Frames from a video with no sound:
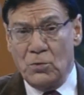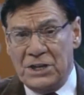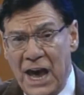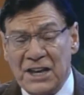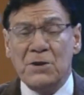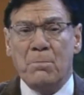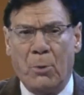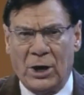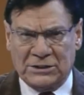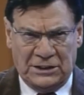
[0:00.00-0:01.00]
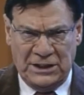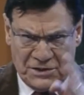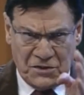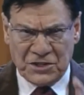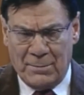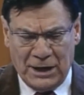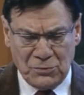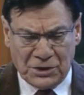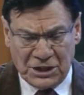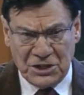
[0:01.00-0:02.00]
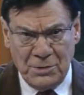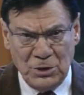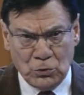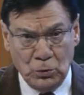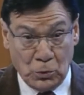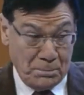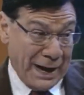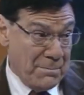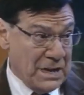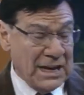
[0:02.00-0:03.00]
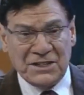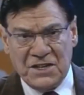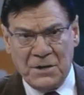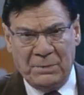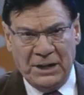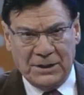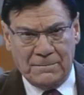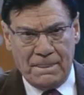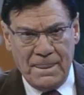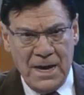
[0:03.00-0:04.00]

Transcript: O que é que importa nestes chamados regimes duros? Para mim, a disciplina.